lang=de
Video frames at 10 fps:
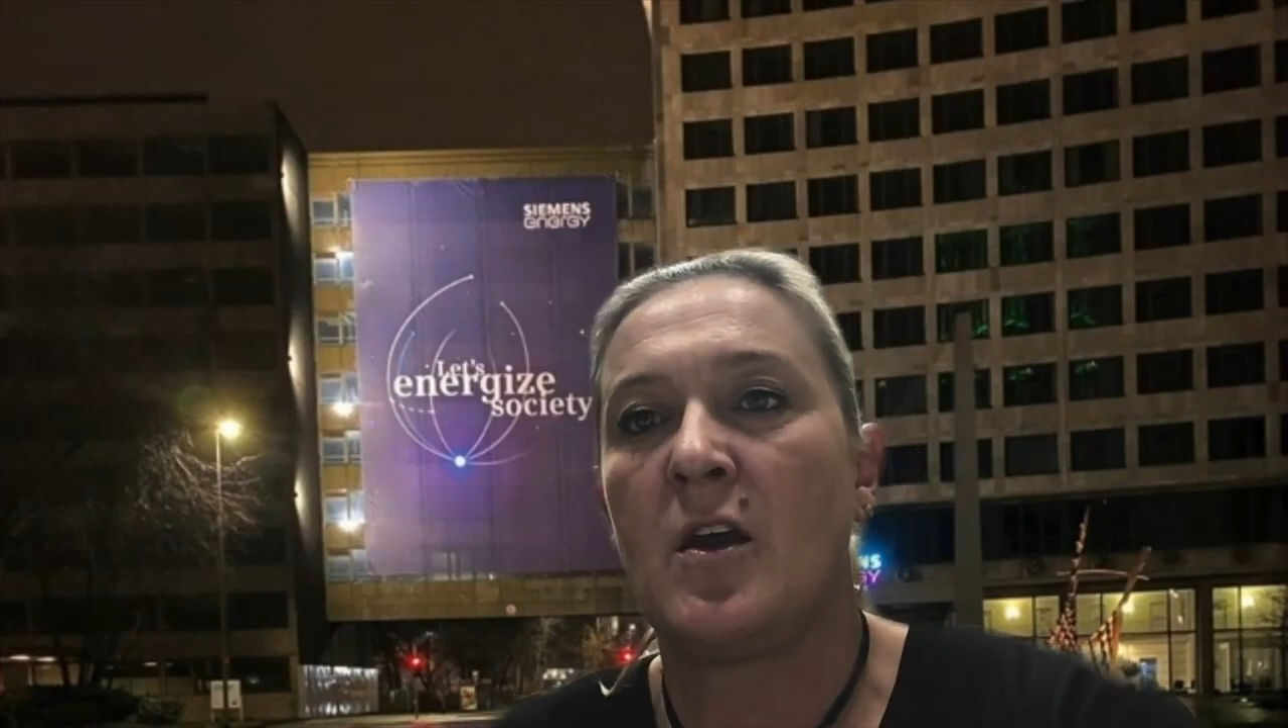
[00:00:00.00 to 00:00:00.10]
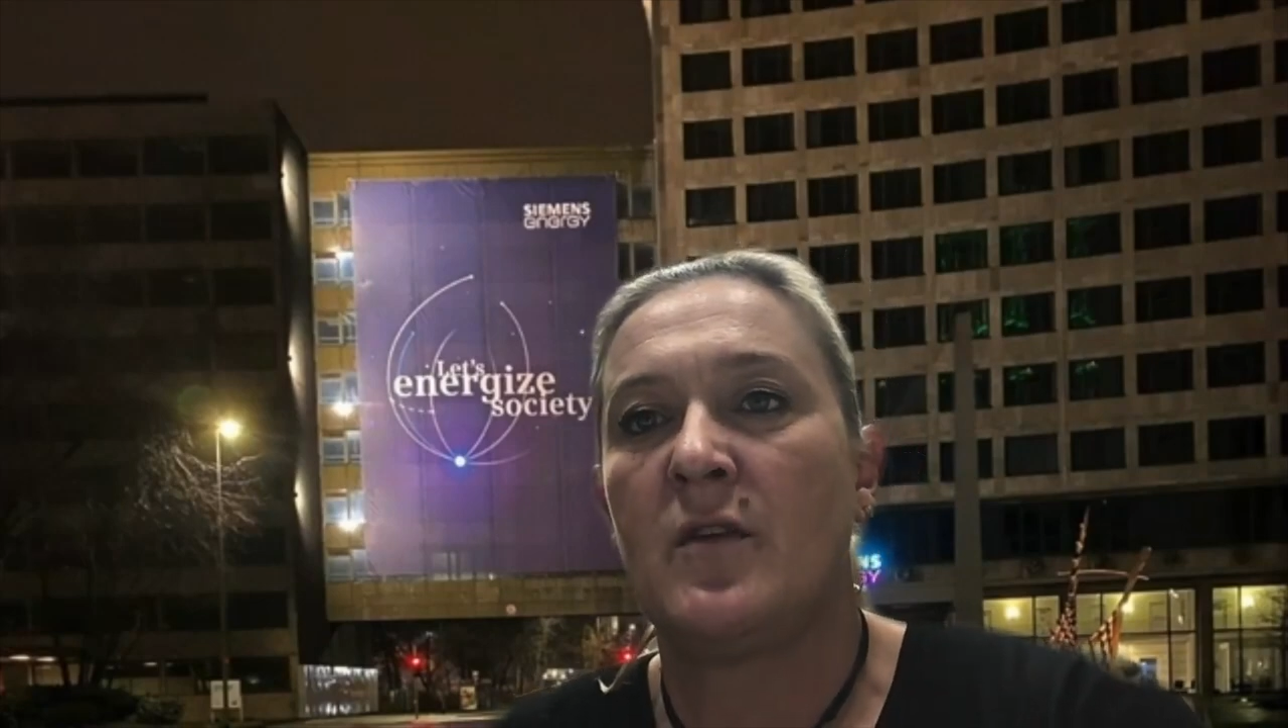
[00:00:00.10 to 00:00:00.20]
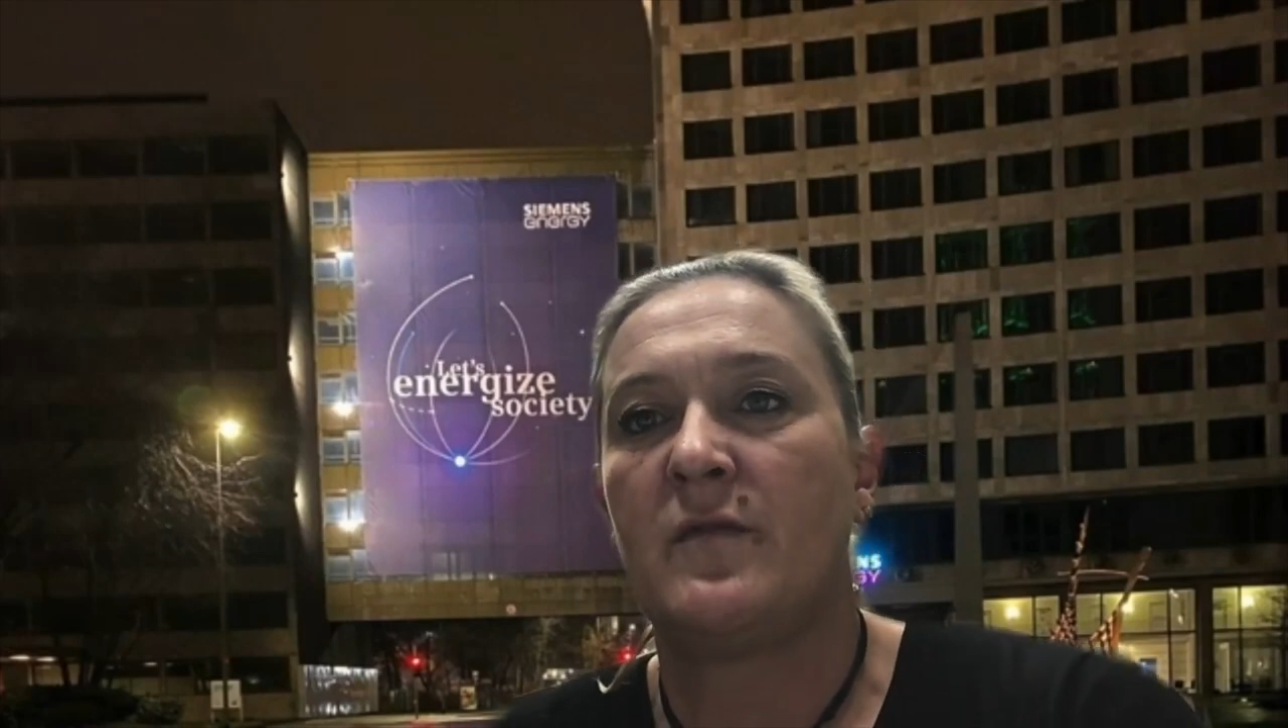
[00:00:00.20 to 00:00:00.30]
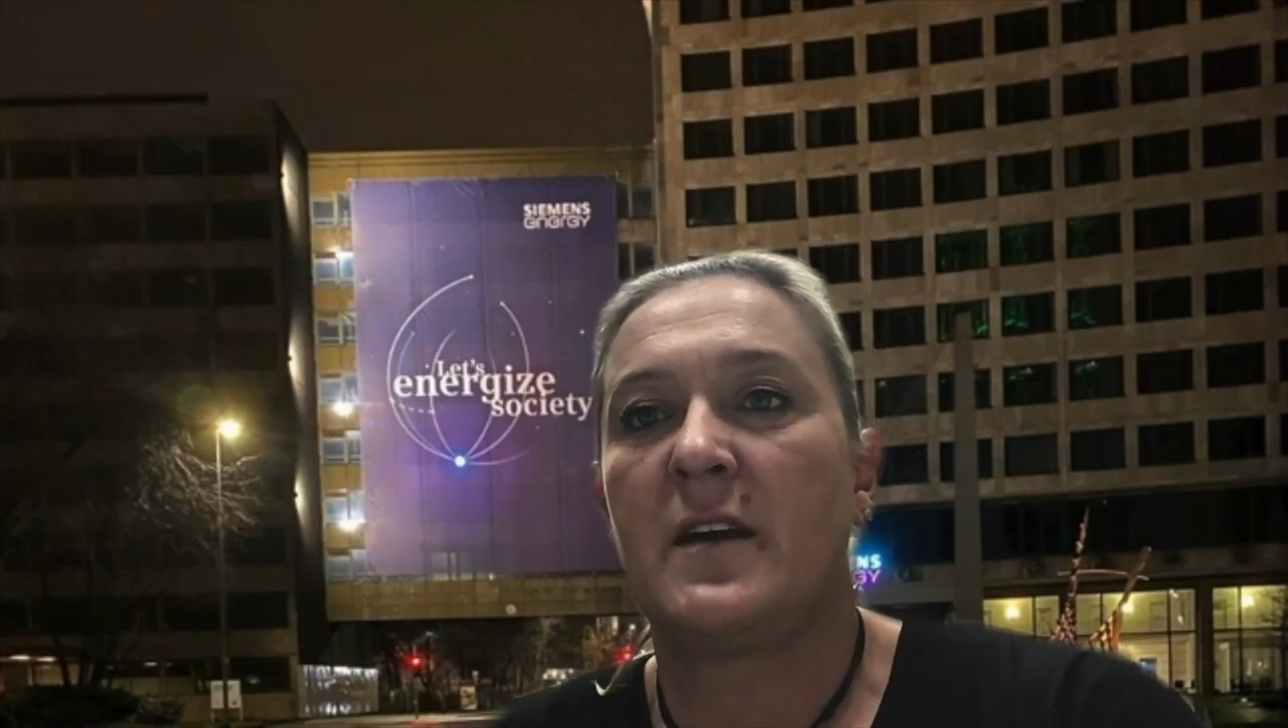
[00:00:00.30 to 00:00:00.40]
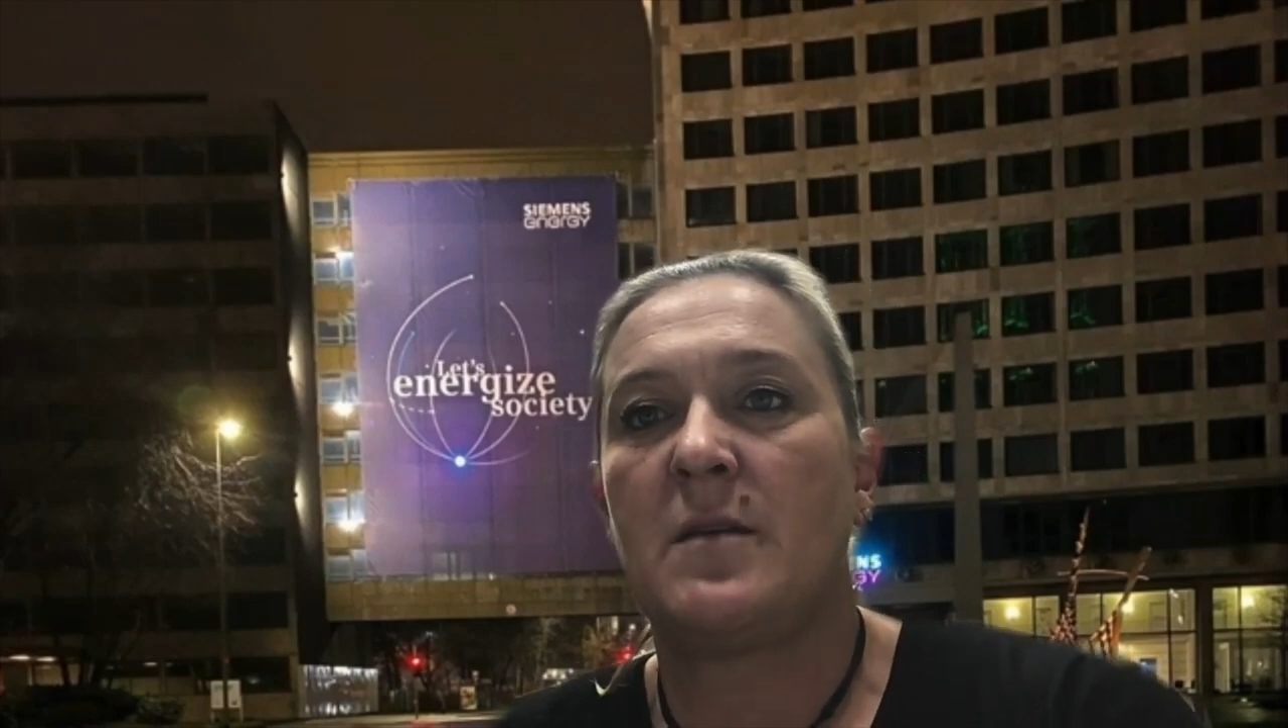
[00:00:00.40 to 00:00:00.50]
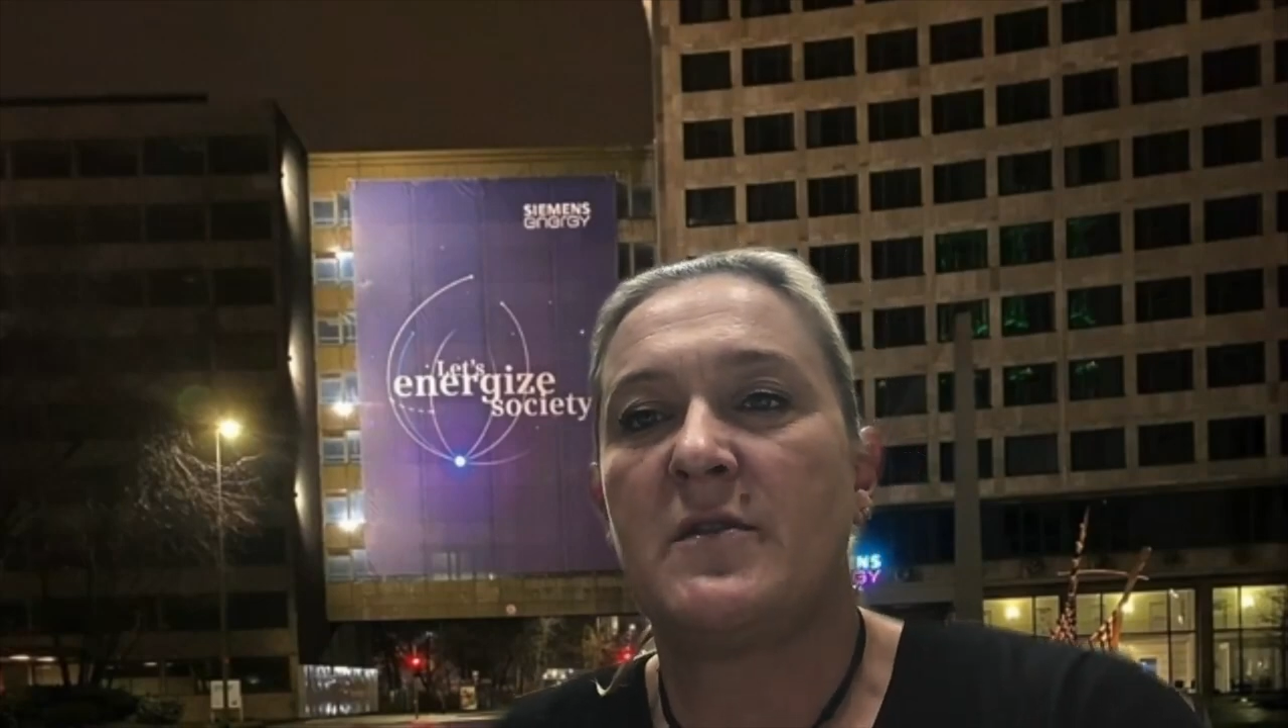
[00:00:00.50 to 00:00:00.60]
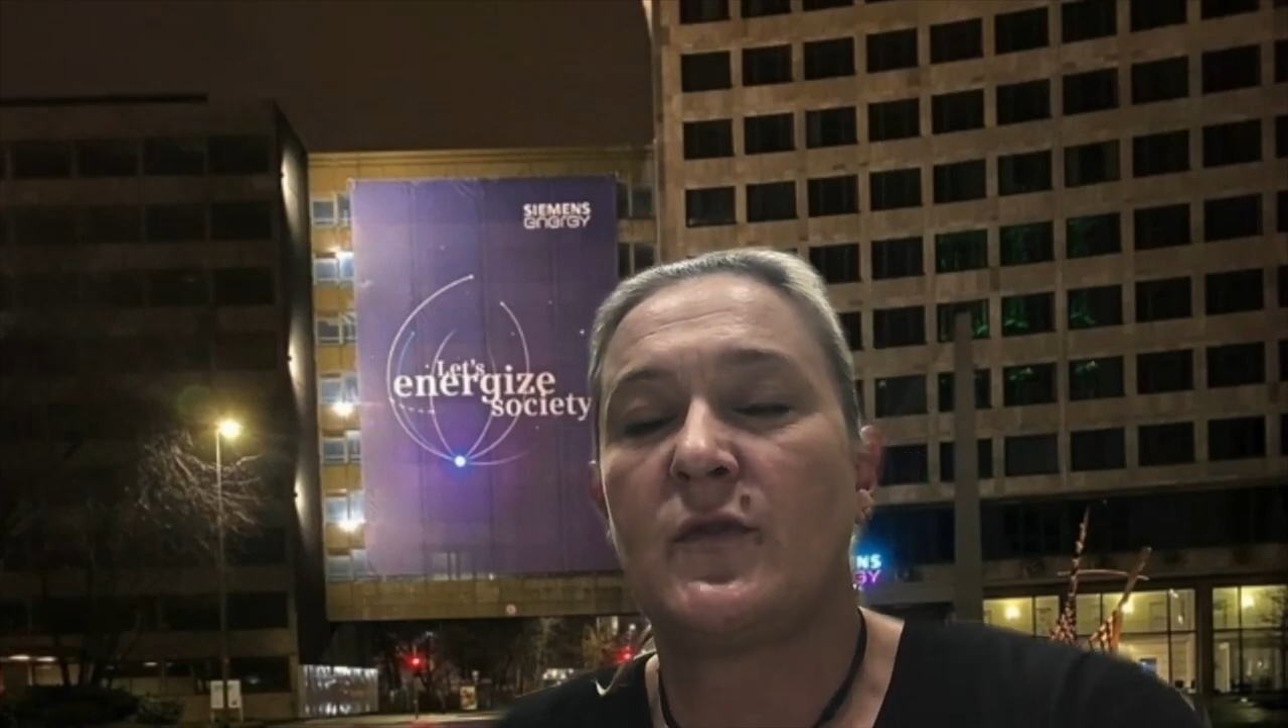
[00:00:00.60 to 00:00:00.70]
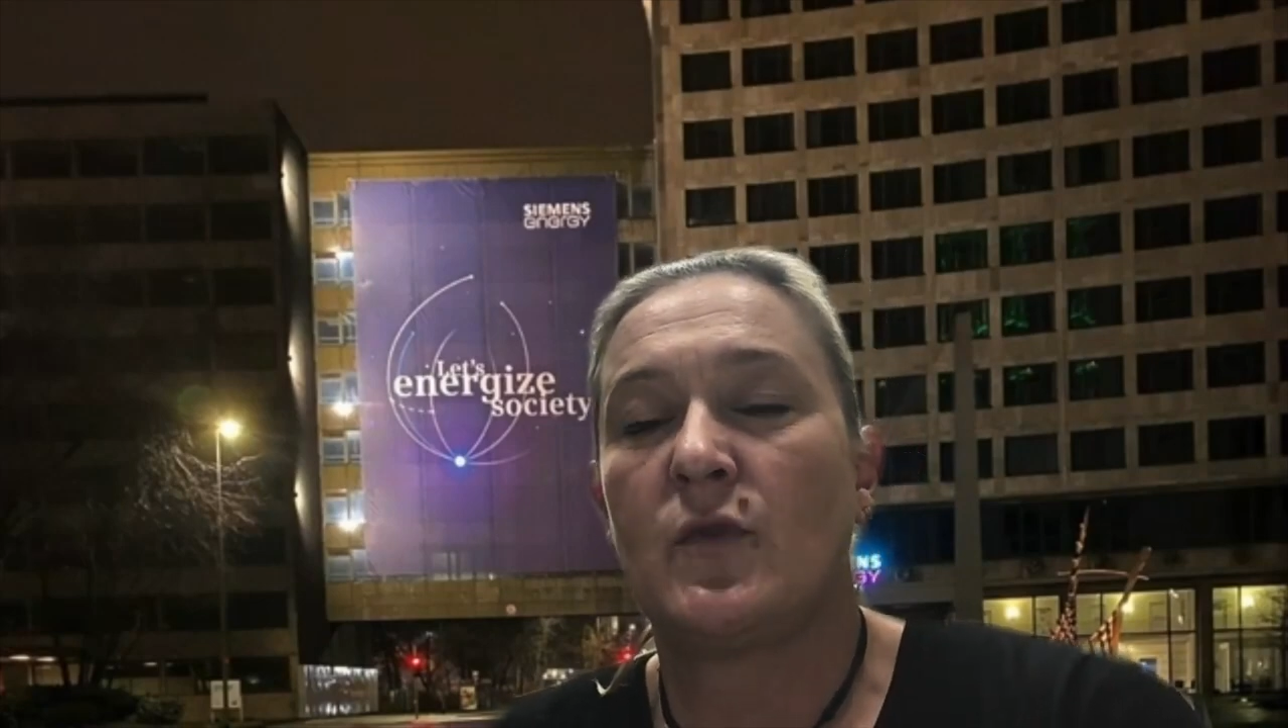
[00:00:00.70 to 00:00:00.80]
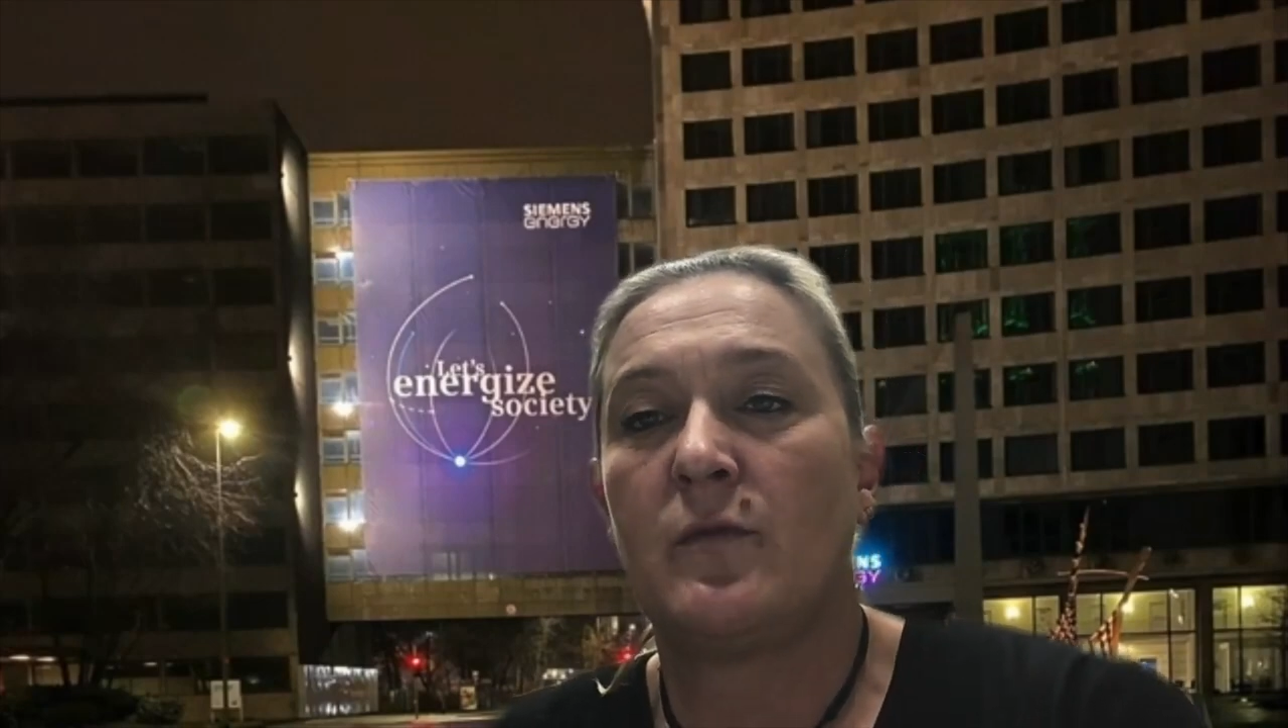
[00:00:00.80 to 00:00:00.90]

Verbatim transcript: Waren damit so